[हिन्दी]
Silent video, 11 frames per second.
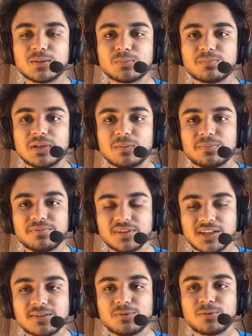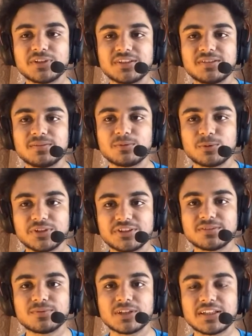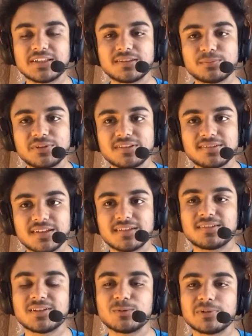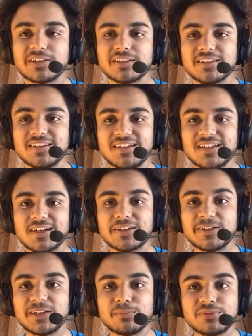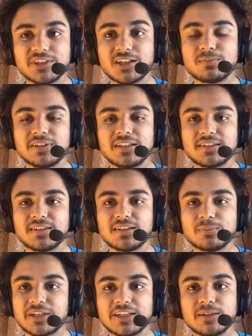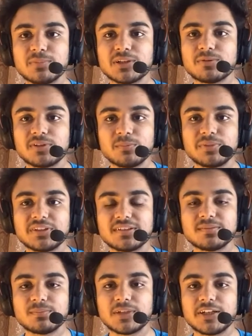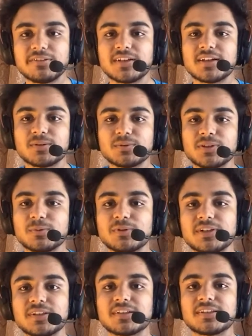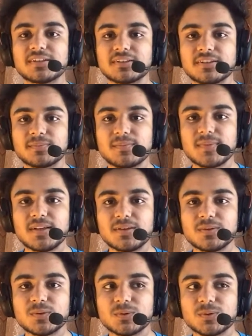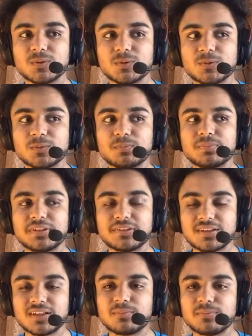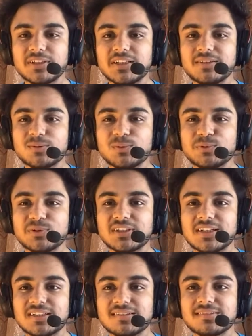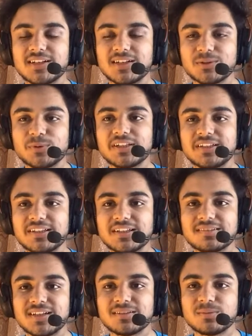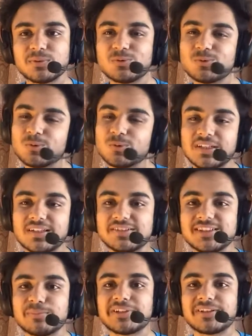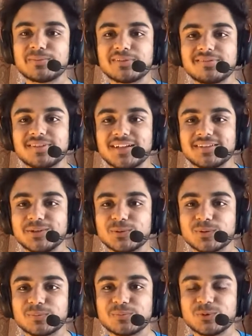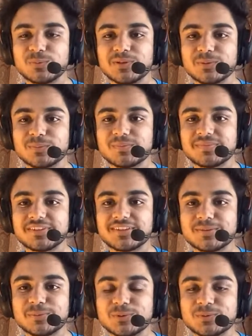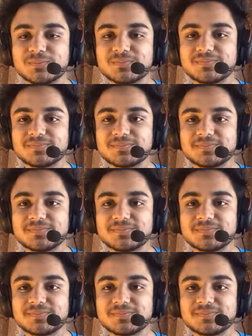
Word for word: है कि हम अब साथ रोटेट रोटेशन वगैरह ये सब चीज़ें साथ करनी पड़ेंगी अगली टीम चार बंदे आते हैं हमारा एक बंदा उस टाइम पीछे एंड से आ रहा होता है रोटेट करते करते तो इसका हमने यही सोल्यूशन निकाला था साथ रोटेट करेंगे साथ जो भी करना जीना मरना बस साथ ही हो अब जो भी हो जैसा भी हो